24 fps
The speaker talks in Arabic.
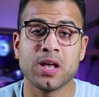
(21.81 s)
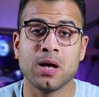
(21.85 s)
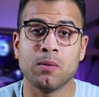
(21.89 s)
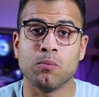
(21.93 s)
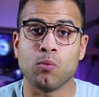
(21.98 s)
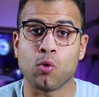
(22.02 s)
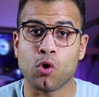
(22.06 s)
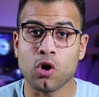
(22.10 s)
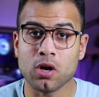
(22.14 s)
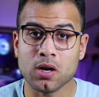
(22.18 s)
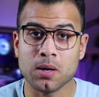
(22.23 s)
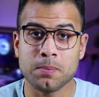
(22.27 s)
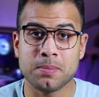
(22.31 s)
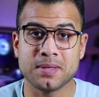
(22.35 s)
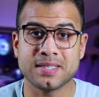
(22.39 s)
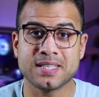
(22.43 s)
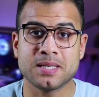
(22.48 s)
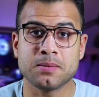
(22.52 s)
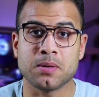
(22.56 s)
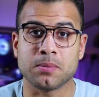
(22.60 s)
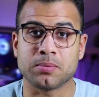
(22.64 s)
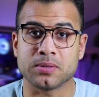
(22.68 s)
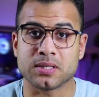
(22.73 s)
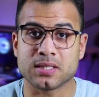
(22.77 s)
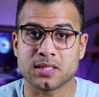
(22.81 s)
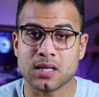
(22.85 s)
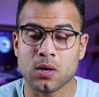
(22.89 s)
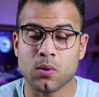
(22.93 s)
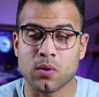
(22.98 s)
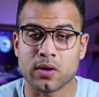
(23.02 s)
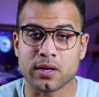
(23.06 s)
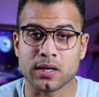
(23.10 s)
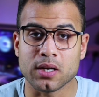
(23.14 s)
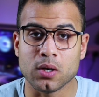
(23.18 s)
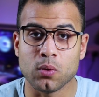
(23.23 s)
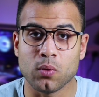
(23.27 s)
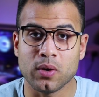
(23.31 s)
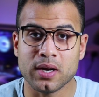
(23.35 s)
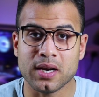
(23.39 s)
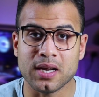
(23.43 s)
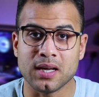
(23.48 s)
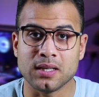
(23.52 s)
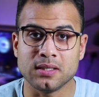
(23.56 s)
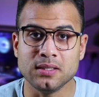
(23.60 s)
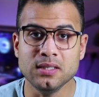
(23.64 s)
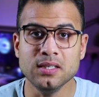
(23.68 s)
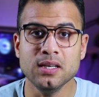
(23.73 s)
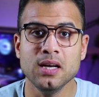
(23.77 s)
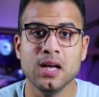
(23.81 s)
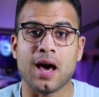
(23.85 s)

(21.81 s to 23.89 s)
مجرد بس ما بتصور الورقه دي